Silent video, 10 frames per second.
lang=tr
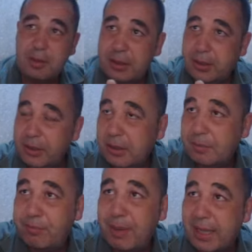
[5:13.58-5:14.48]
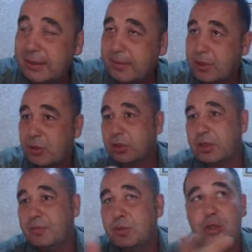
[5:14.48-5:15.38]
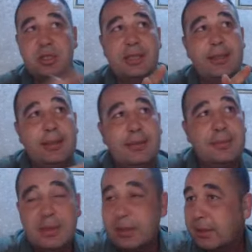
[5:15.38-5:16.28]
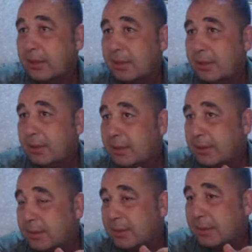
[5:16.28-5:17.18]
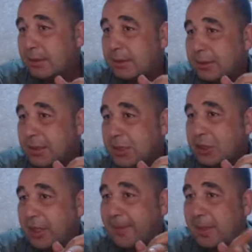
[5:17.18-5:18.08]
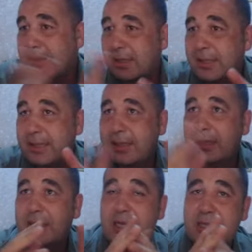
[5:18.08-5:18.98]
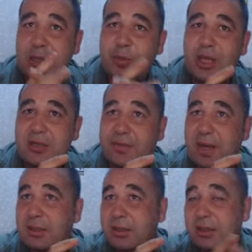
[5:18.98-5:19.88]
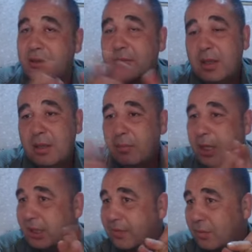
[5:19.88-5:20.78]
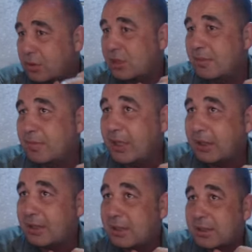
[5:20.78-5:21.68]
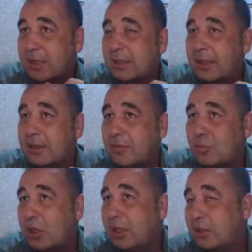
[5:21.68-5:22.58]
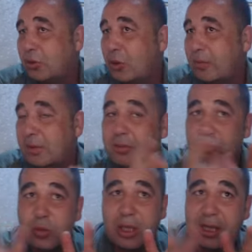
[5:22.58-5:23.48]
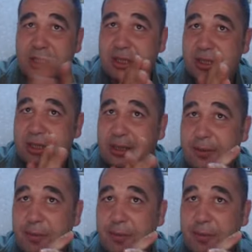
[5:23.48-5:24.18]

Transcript: e, bandımız. Hocam bir önceki e, ee, incelemelerinizde destek dirençler biraz farklı. Maalesef o çizimler gitti. Tekrardan buraları görebildim. Buralar çizdik.